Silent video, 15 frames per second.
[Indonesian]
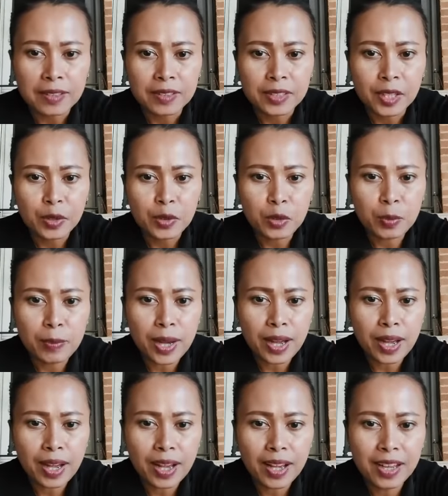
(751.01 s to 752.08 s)
，Ya kulu
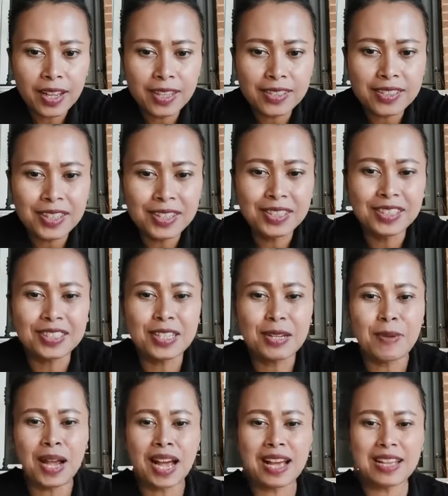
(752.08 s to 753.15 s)
bang, nah,
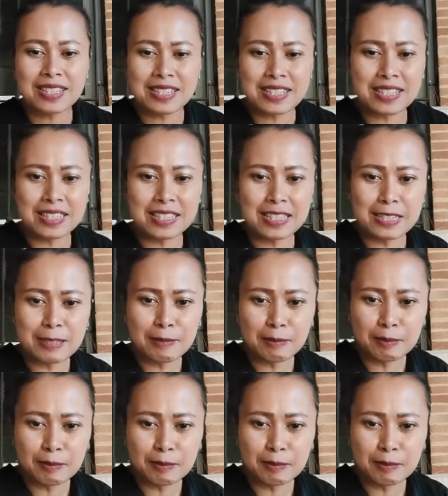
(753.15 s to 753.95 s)
terima kasih.